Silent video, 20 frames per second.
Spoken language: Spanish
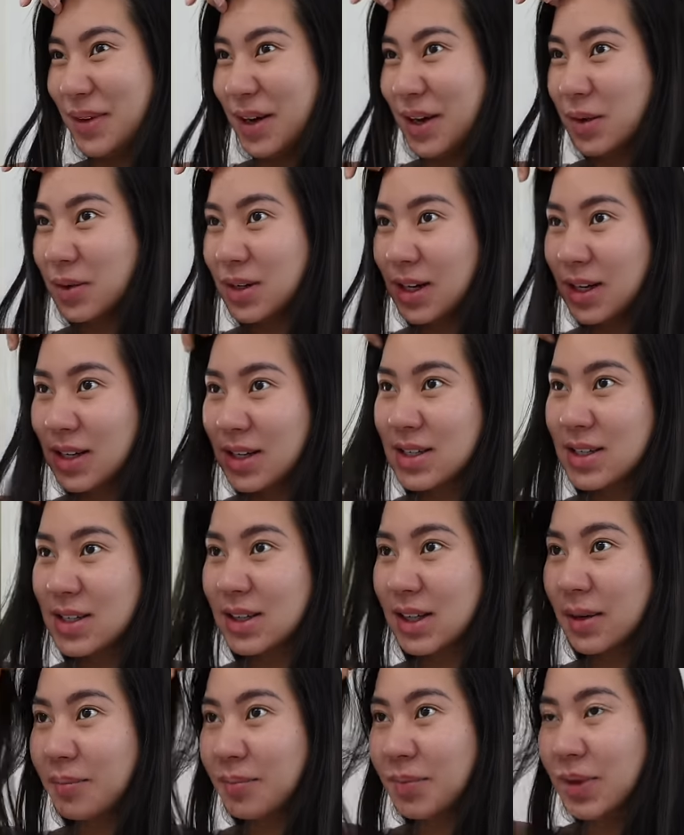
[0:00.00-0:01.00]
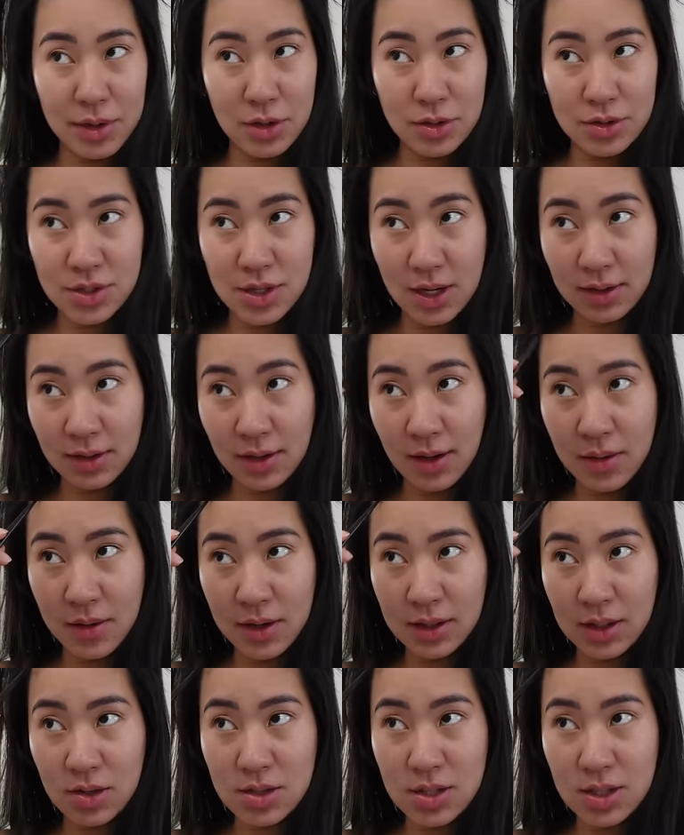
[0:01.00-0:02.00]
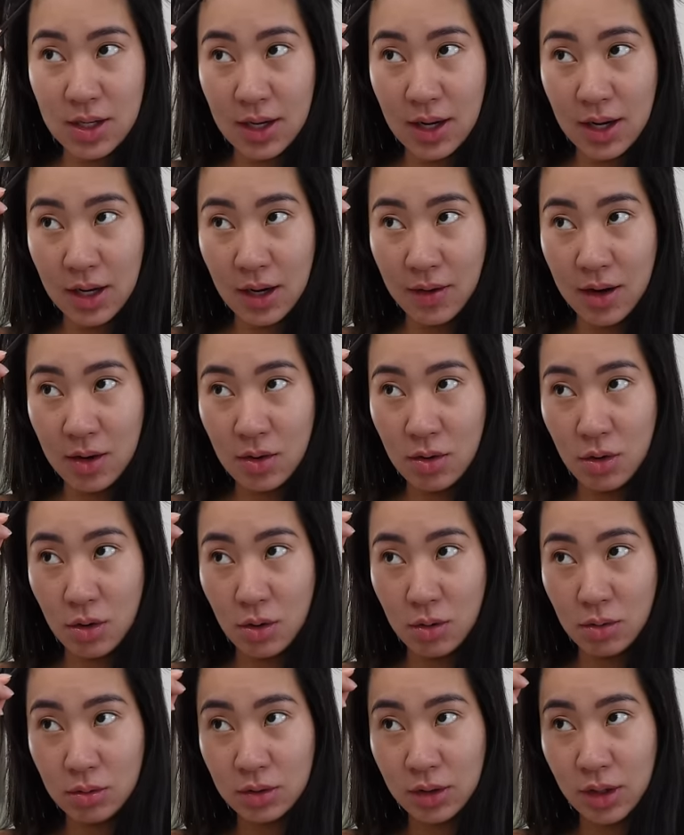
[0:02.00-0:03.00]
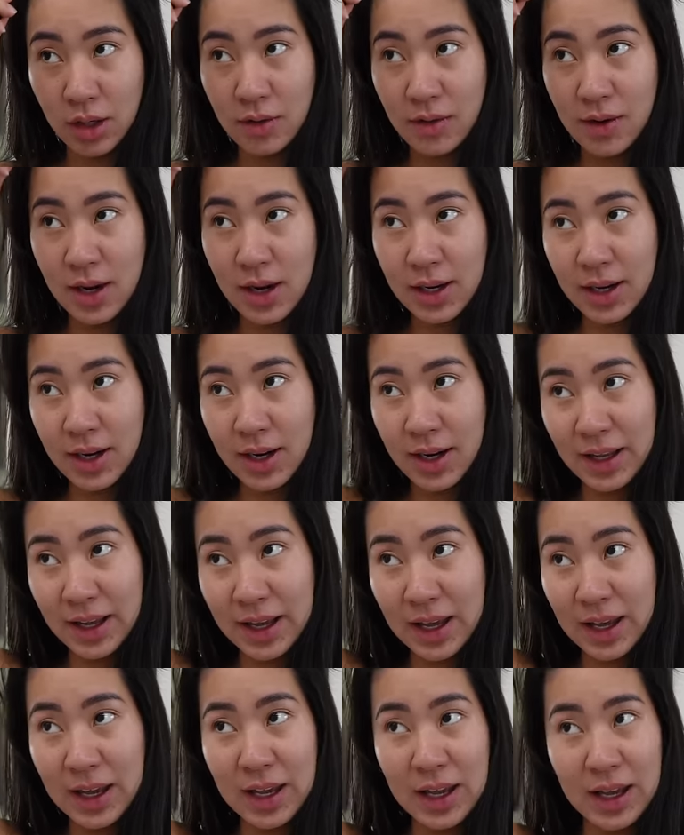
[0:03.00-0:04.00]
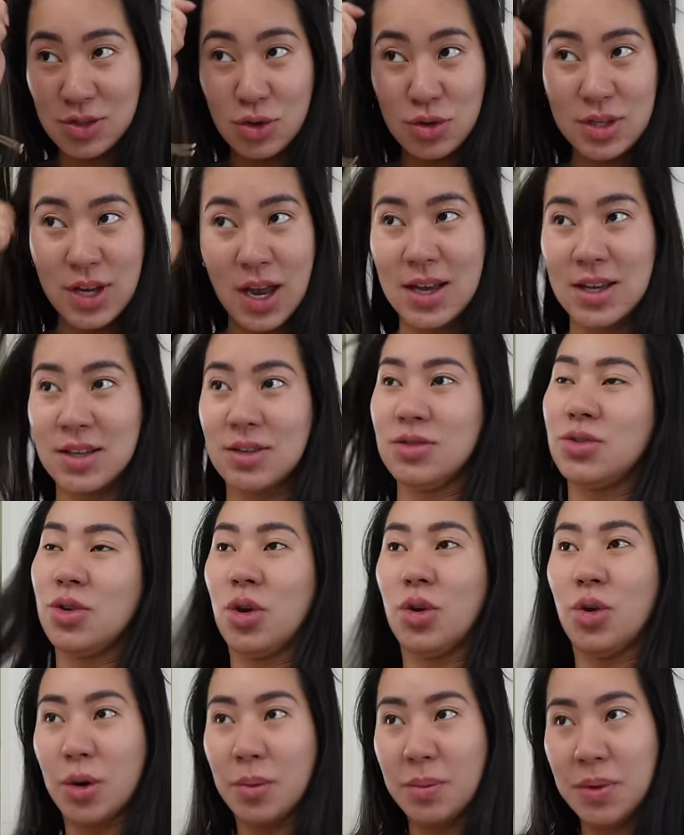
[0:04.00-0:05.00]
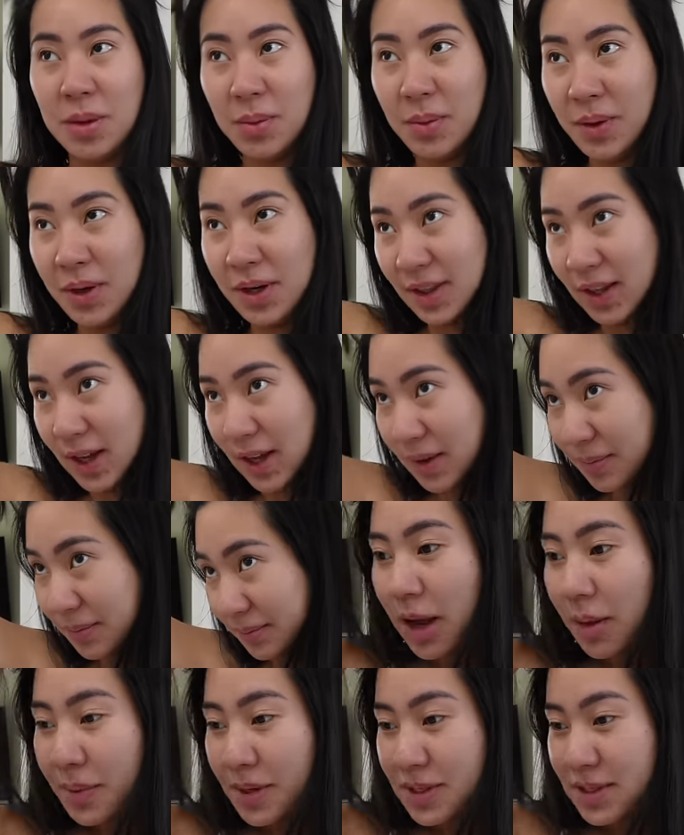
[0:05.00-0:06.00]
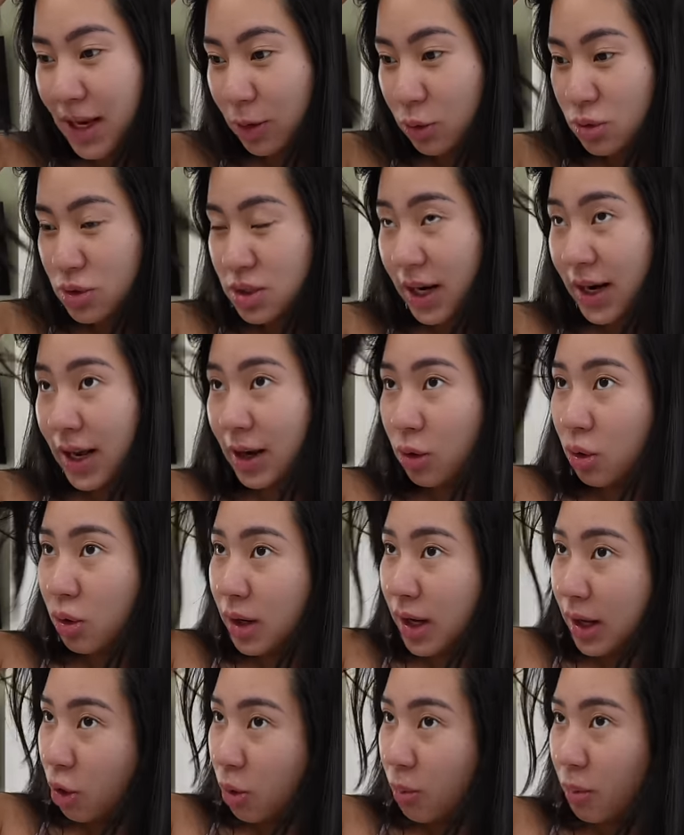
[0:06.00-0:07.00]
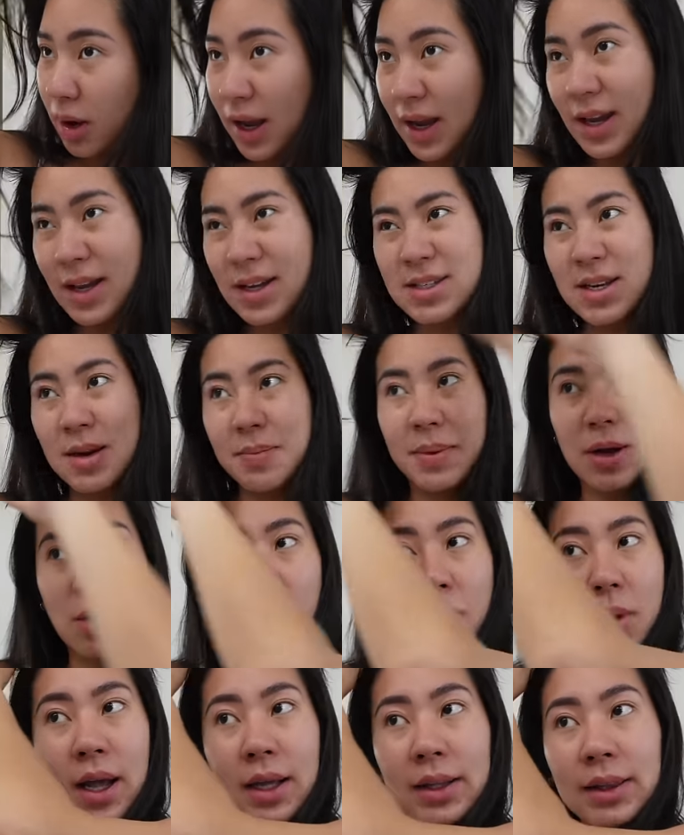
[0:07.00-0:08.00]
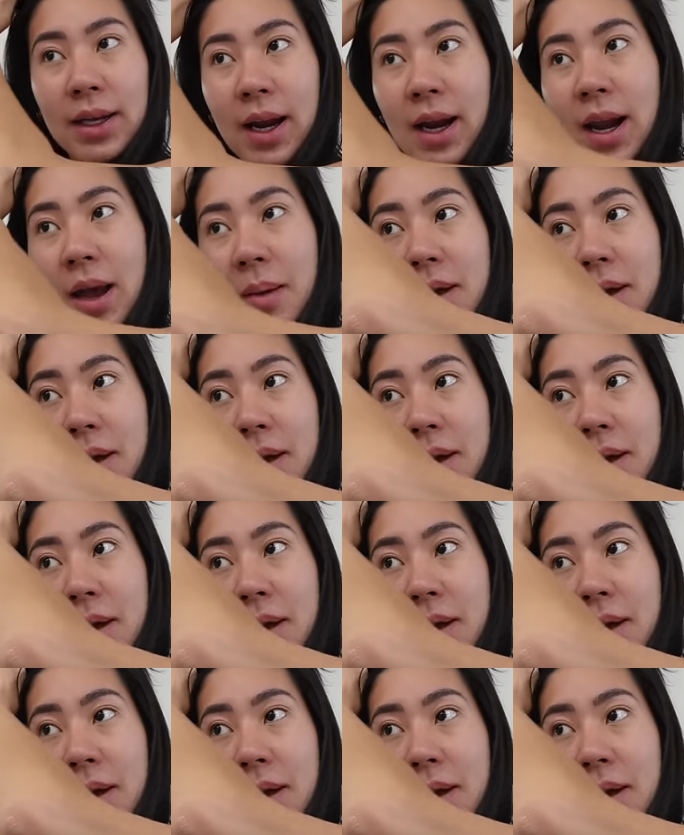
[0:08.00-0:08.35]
Parezco una niñita. Pero sí, estaba debatido si quería grabar o no. Ustedes no van a creer que... O sea, nos dormimos, ¿verdad? Empecé a escuchar a Cora como... Ella siempre como a las 3 de la